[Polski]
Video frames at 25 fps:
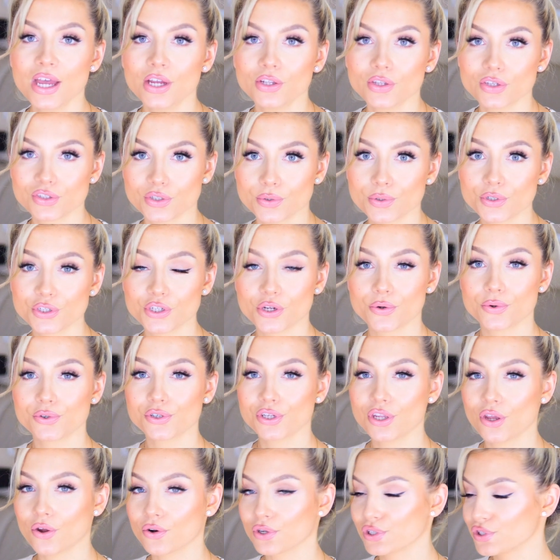To są
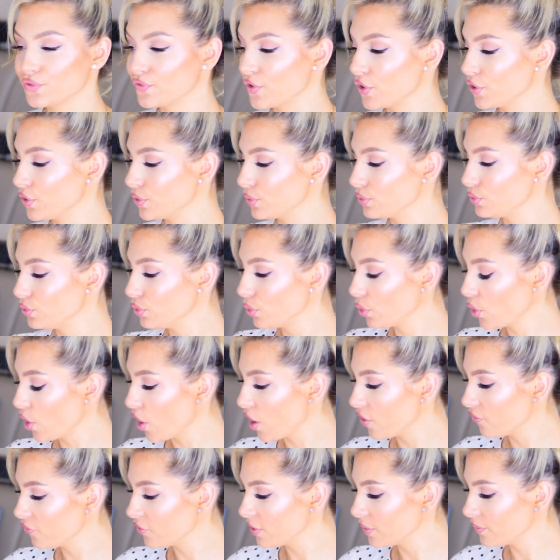książki o rozwoju
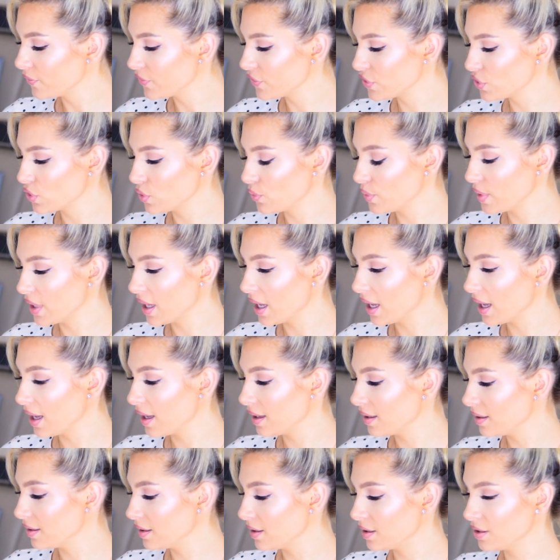duchowym. W sumie
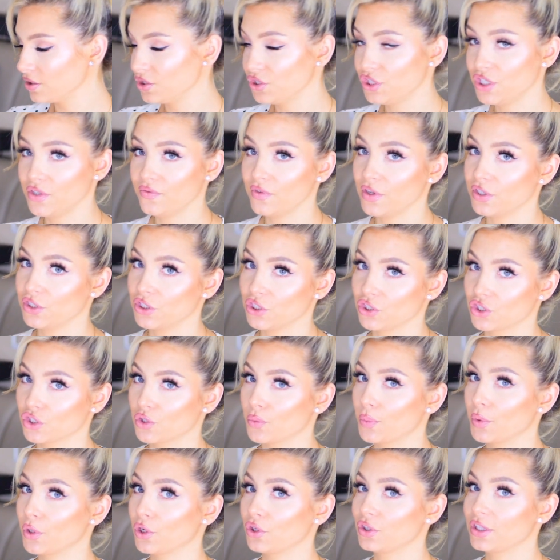dziwię się, że
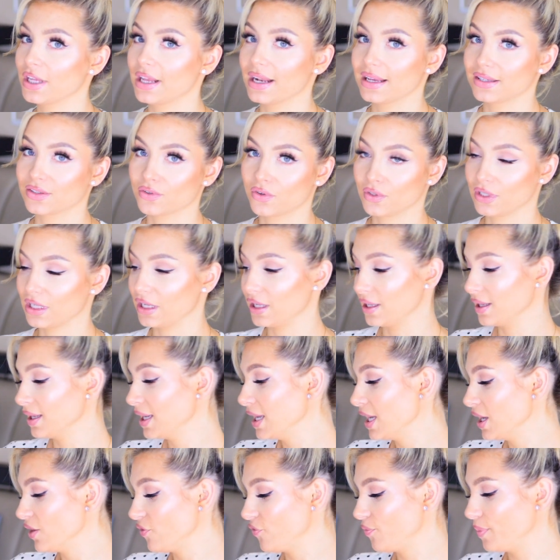dopiero teraz one
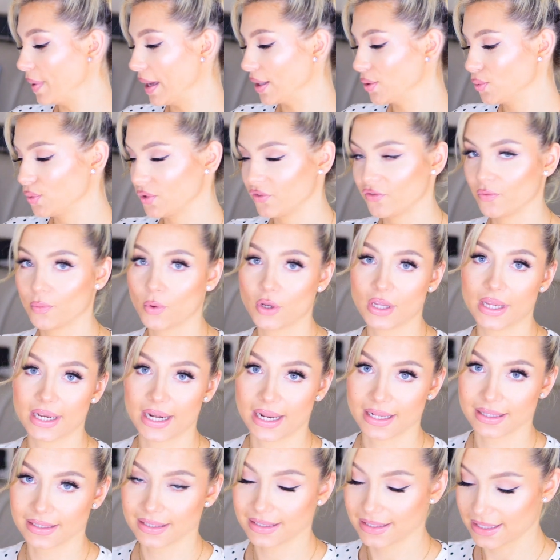spadły w moje
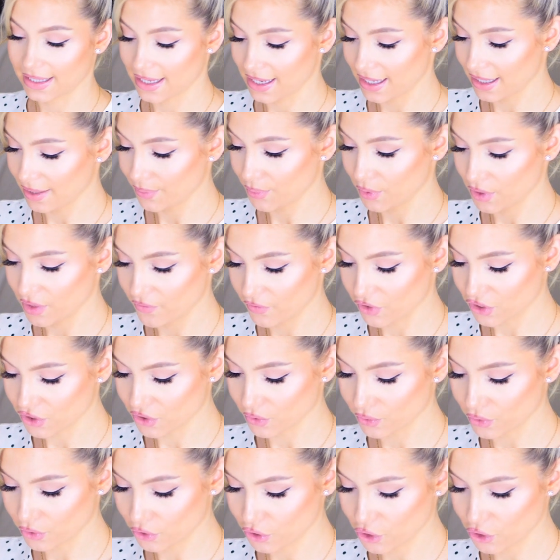ręce, ponieważ są to